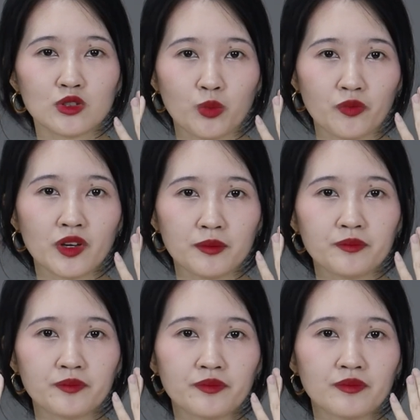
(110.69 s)
chụp
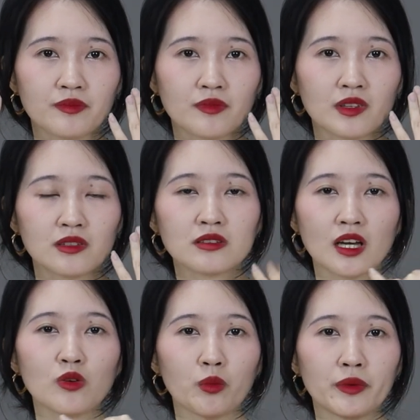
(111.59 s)
phim trước
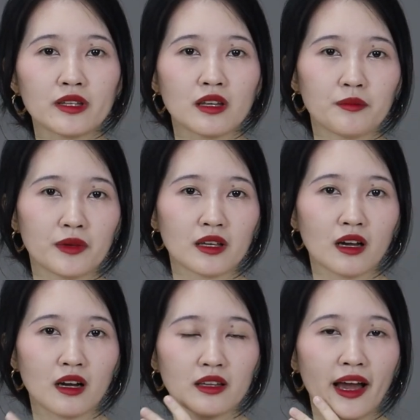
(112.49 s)
đấy của mình để
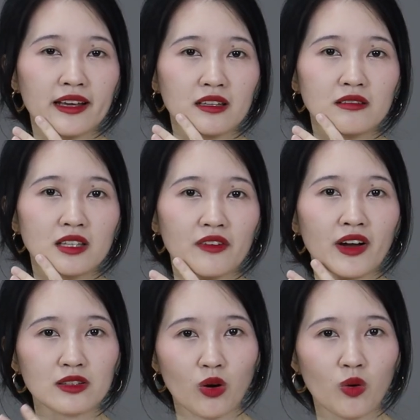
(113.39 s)
để anh đưa ra
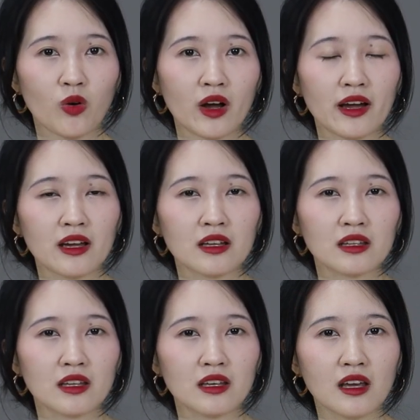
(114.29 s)
các đồ
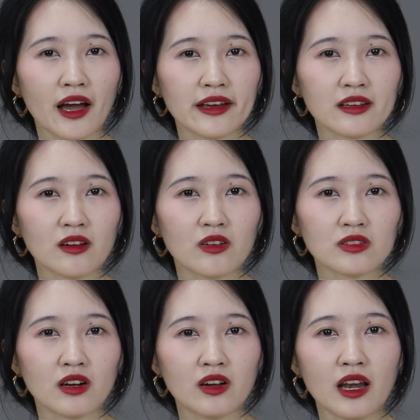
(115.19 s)
thì anh có
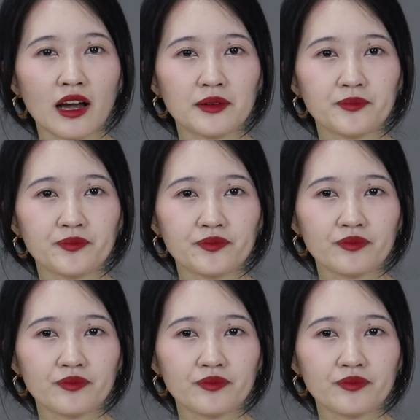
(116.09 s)
nói là